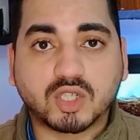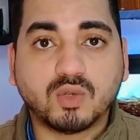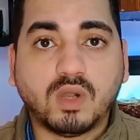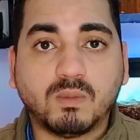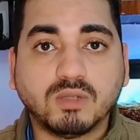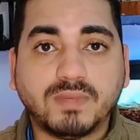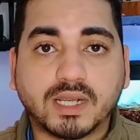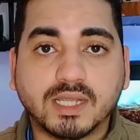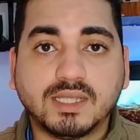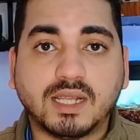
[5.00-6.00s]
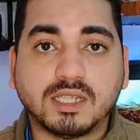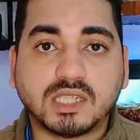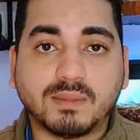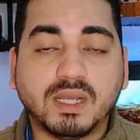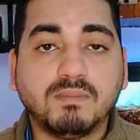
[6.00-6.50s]
مشروع مربح جدا
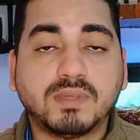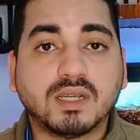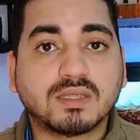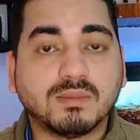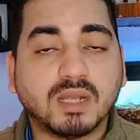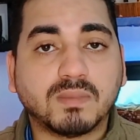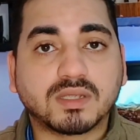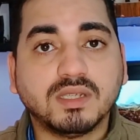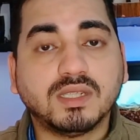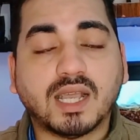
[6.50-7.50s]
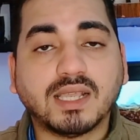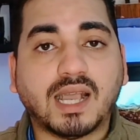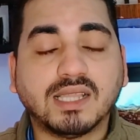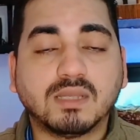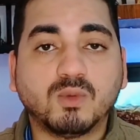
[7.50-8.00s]
للشباب برأس مال بسيط
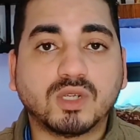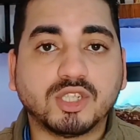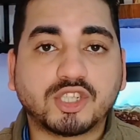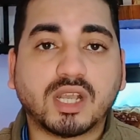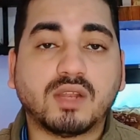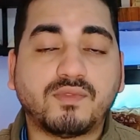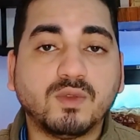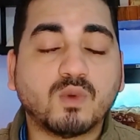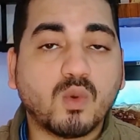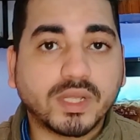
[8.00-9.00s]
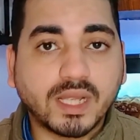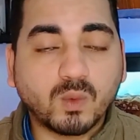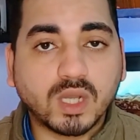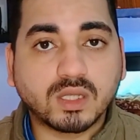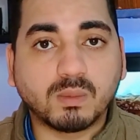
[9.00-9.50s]
اي حد ممكن يشتغل فيه وهو ده
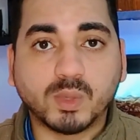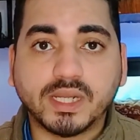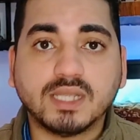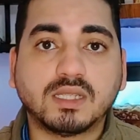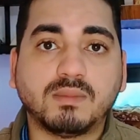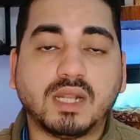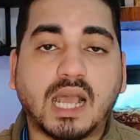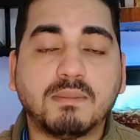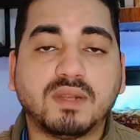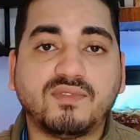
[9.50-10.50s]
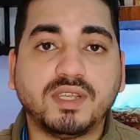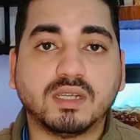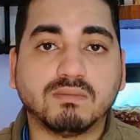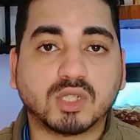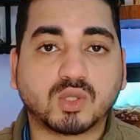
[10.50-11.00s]
الوقت المناسب للعمل
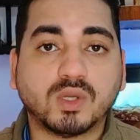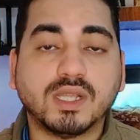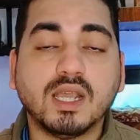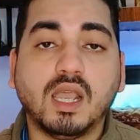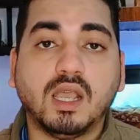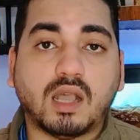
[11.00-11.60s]
في المشروع ده